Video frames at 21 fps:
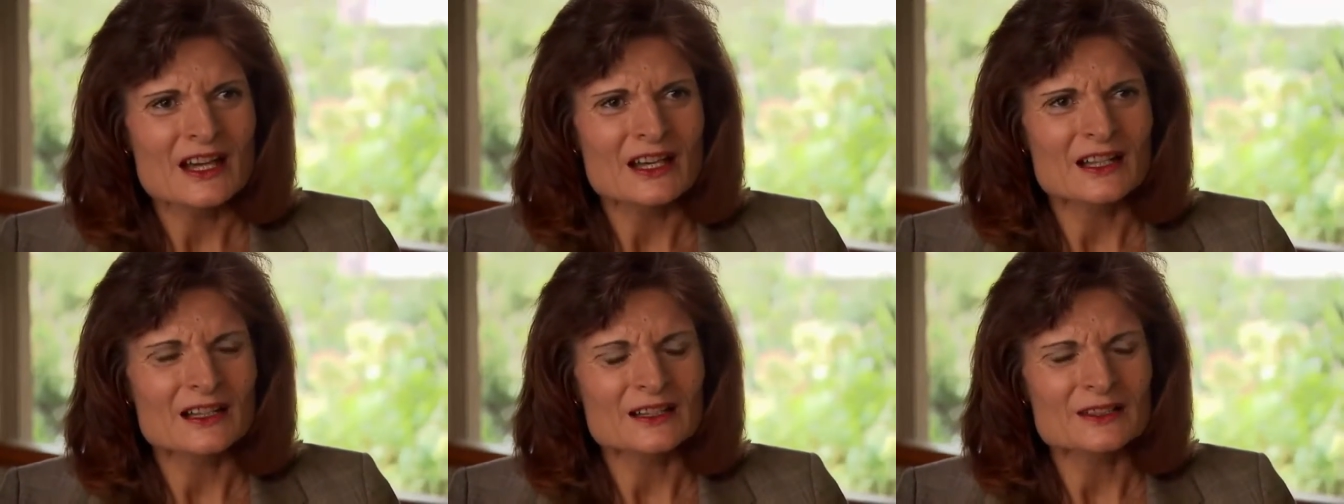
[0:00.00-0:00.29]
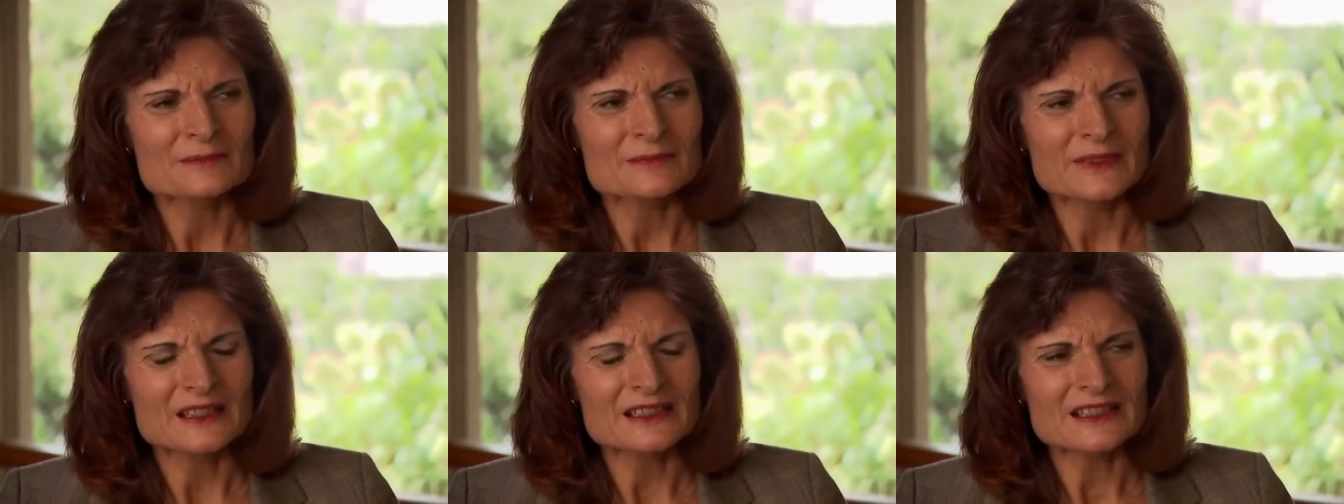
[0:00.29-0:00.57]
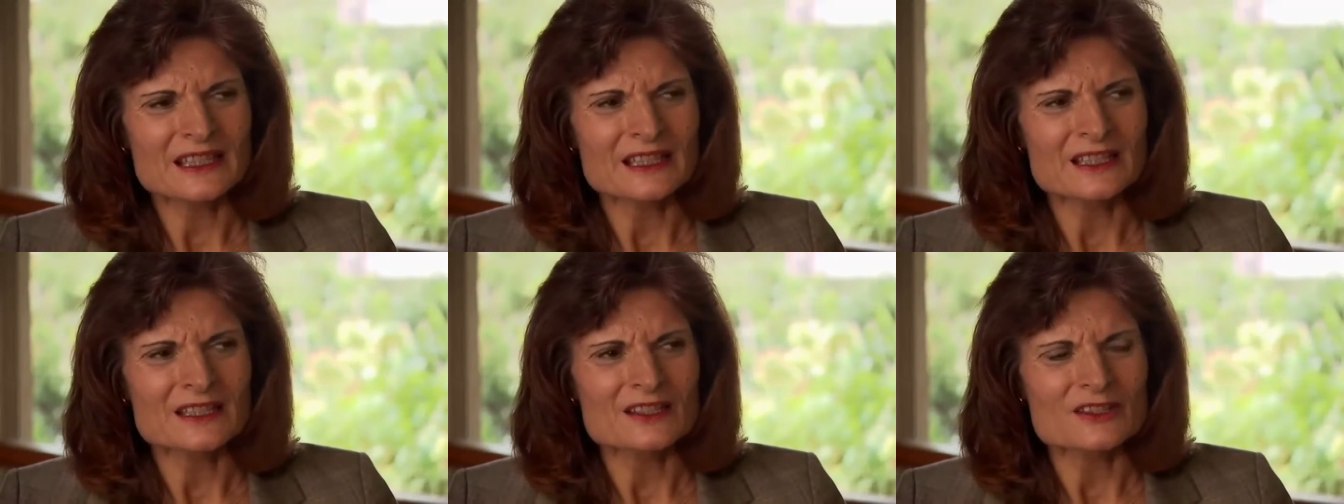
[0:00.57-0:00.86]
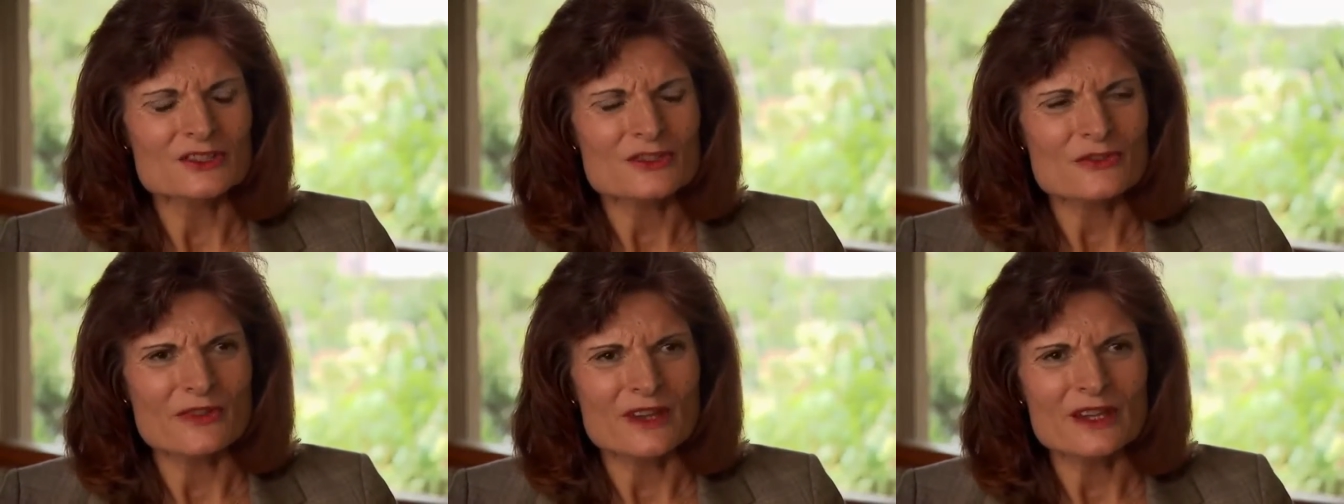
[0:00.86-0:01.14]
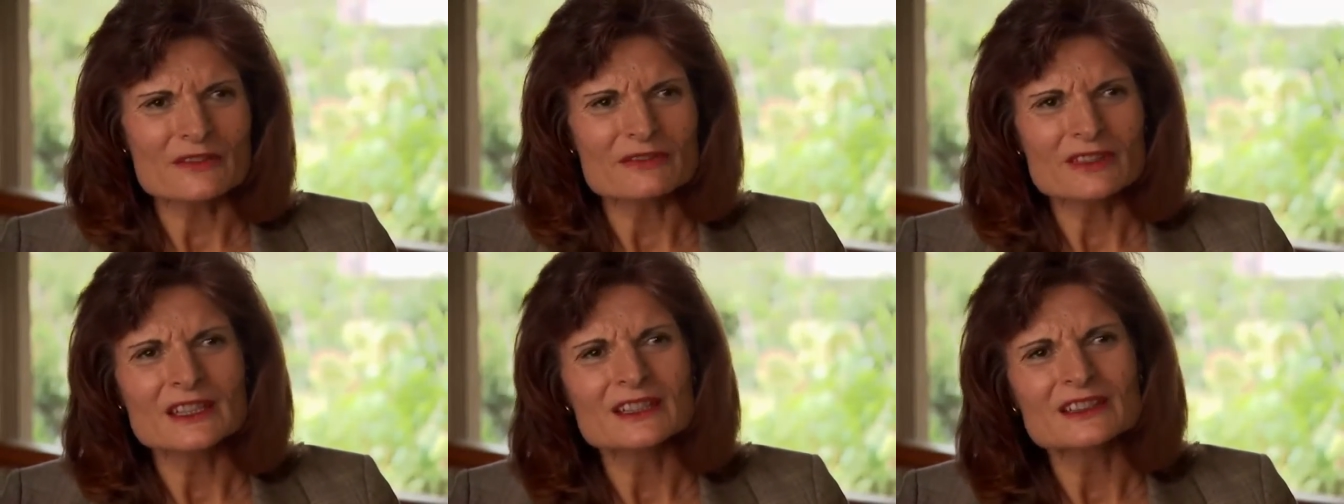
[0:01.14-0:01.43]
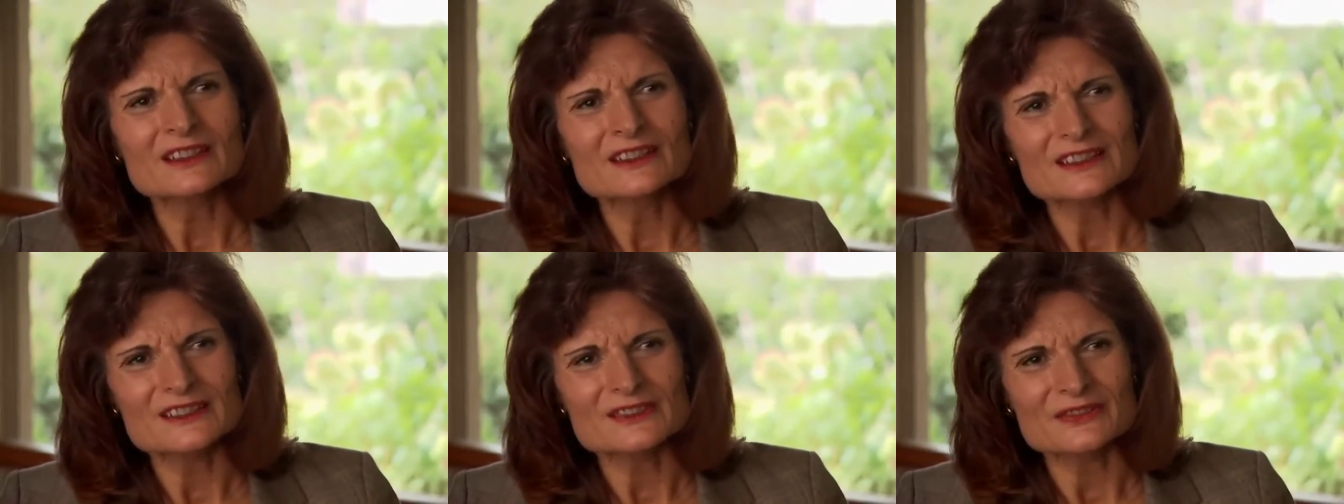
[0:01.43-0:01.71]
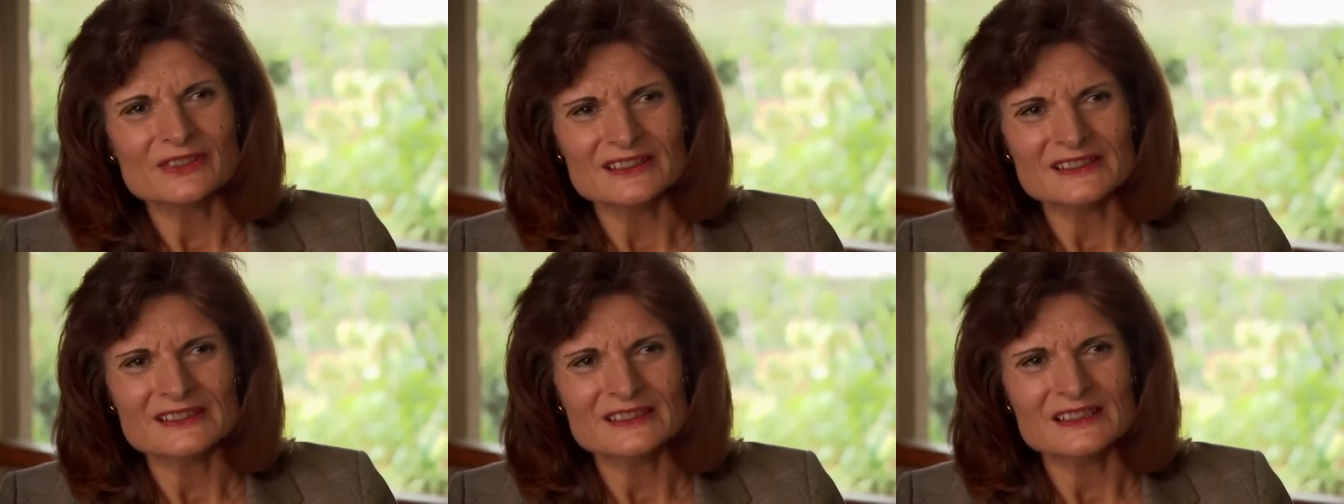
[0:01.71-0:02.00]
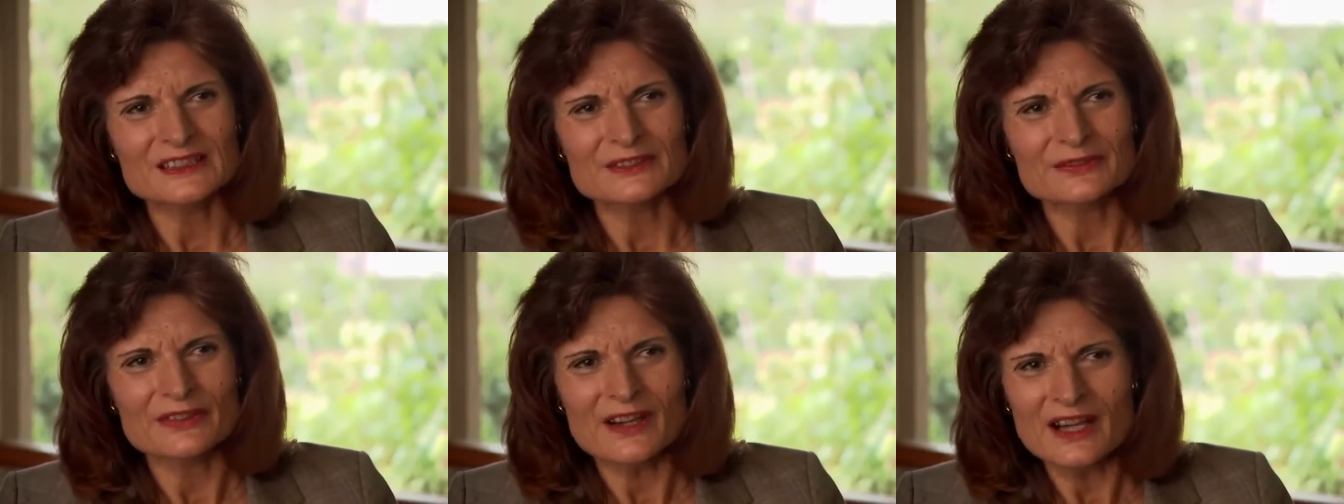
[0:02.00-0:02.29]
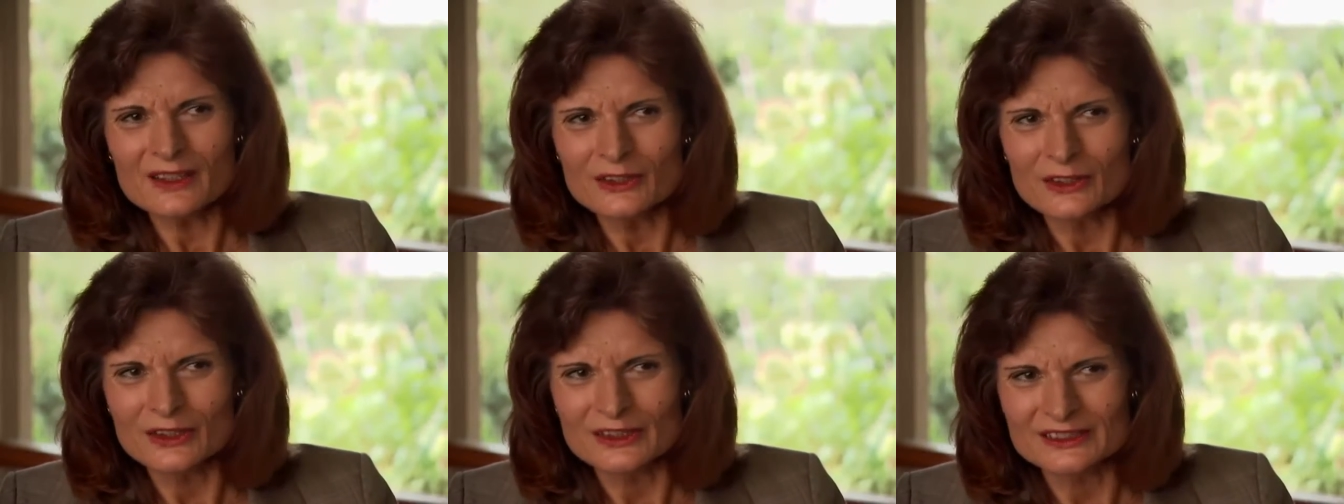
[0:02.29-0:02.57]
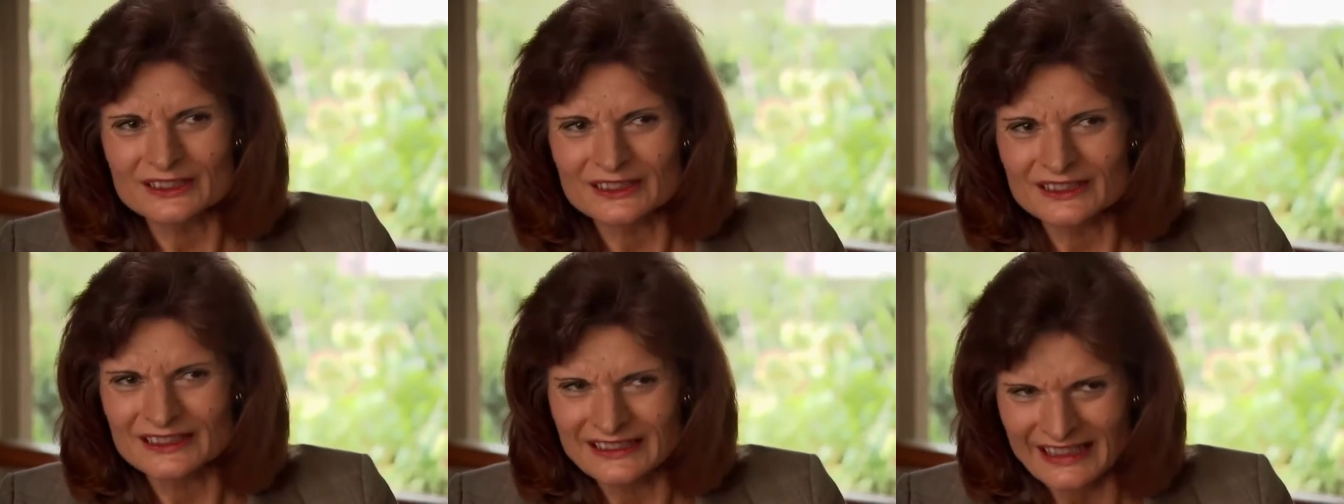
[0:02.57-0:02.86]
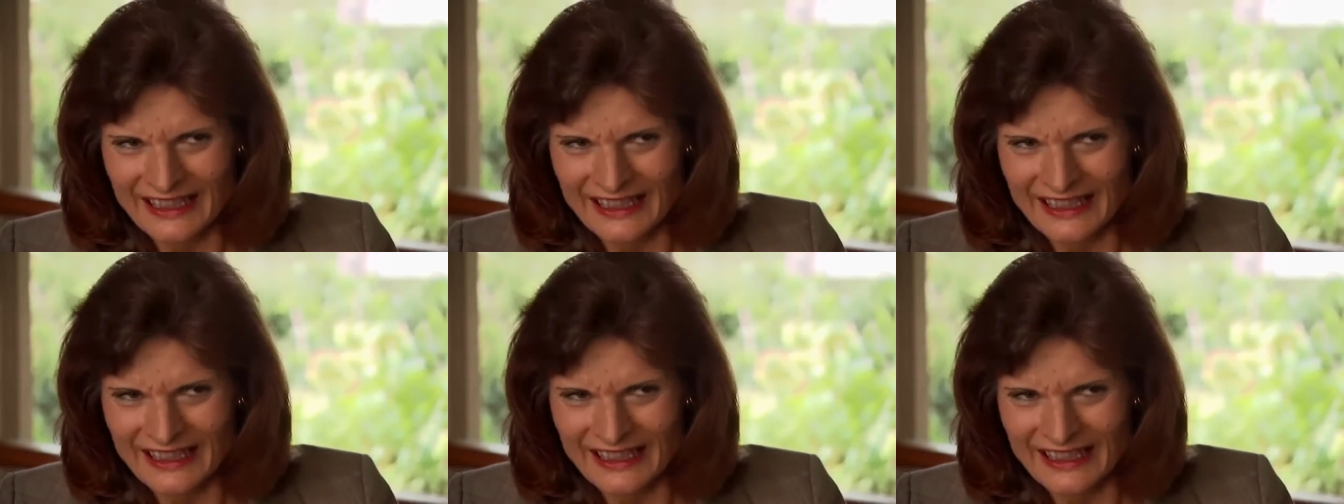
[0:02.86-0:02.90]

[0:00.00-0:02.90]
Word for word: Ähm, ich denke, schwerwiegender ist, was die Fachleute